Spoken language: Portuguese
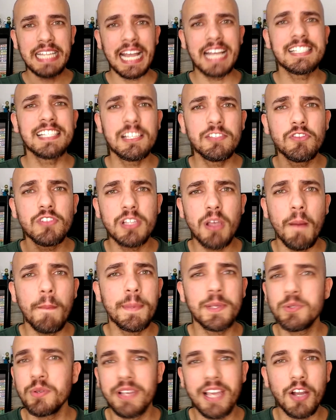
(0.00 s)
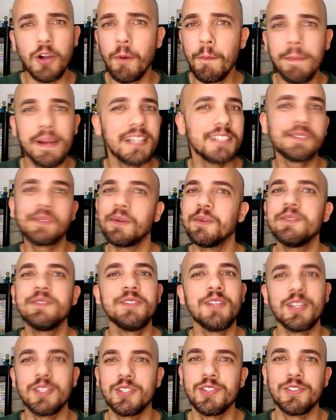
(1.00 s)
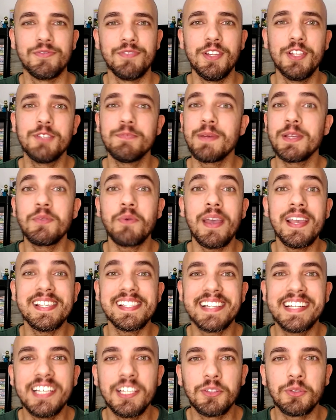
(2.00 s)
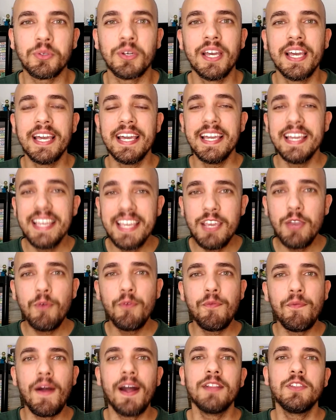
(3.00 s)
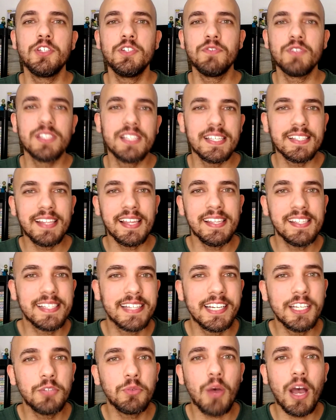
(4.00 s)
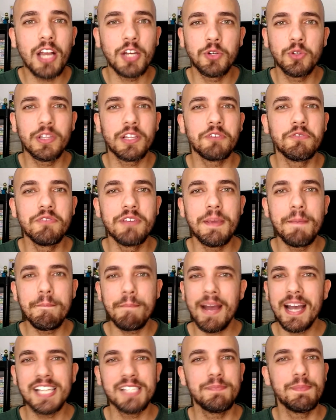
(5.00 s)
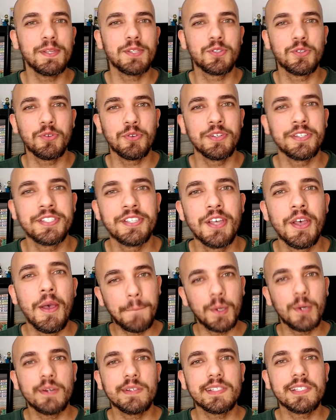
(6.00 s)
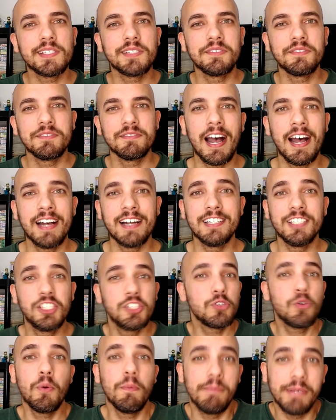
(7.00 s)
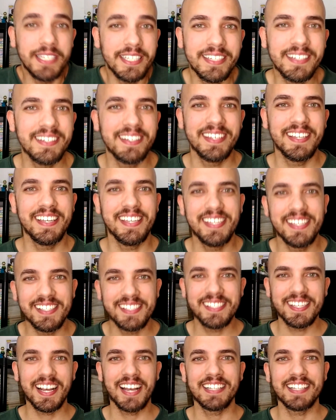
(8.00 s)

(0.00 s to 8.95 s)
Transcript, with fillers: Às vezes você é uma pessoa que acompanha todos os nossos vídeos, mas não é inscrito. E o fato de você estar inscrito ajuda com que mais pessoas possam uh, descobrir esse